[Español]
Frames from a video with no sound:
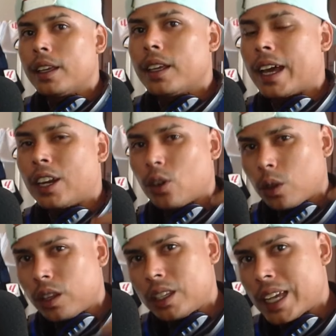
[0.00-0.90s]

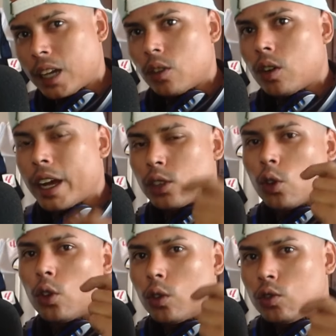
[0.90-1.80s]
arrodillado a
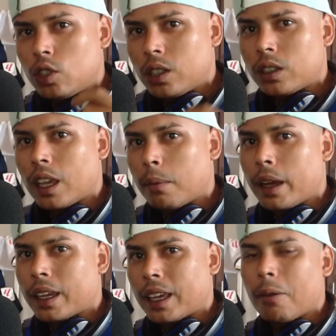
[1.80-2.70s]
todo un sistema
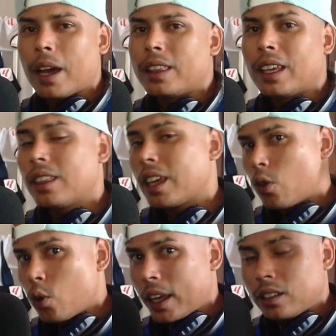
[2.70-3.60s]
que va desde
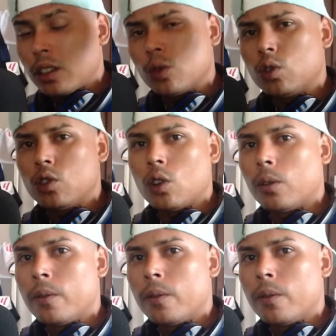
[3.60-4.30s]
una institución